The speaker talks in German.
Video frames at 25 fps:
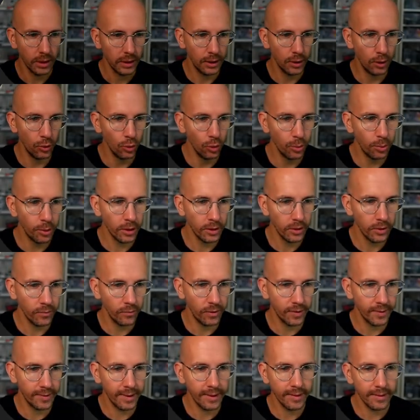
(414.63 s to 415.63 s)
hinüber.
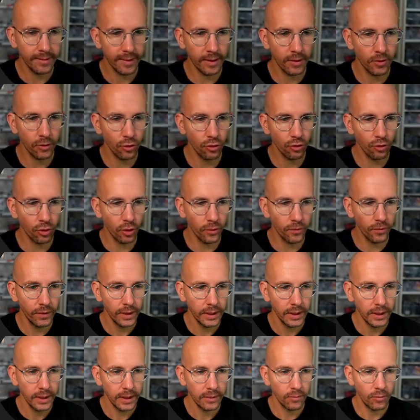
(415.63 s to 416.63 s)
Wir sehen jetzt also schon,
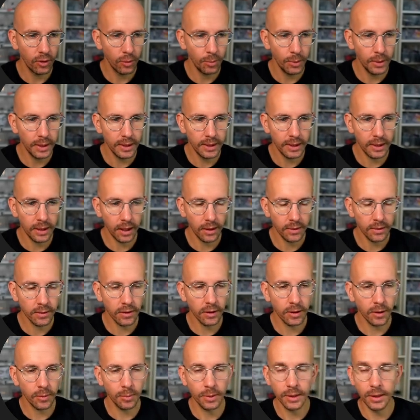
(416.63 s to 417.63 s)
wir haben hier die
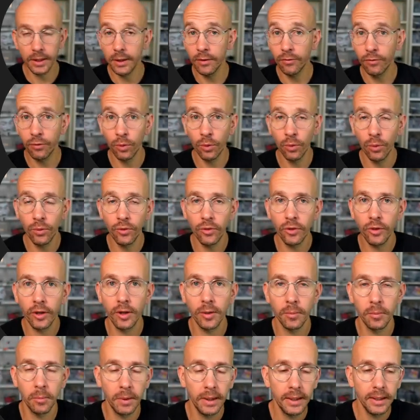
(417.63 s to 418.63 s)
Angabe von
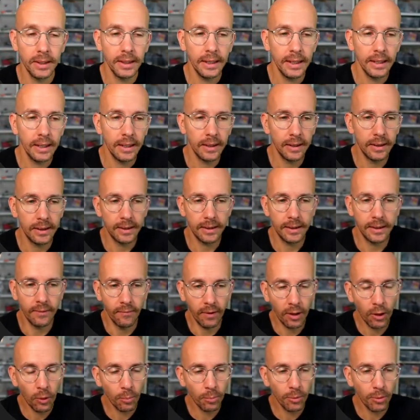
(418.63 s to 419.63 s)
unserem
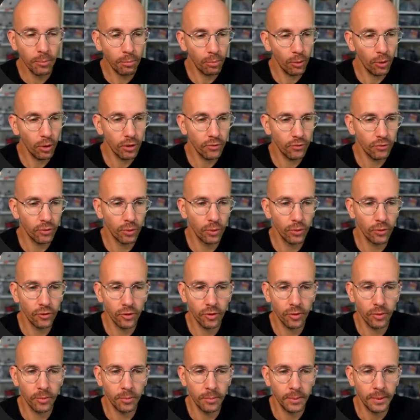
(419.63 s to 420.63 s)
Development Board, von
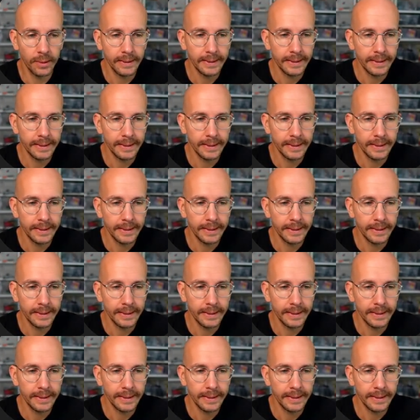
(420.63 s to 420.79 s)
unserem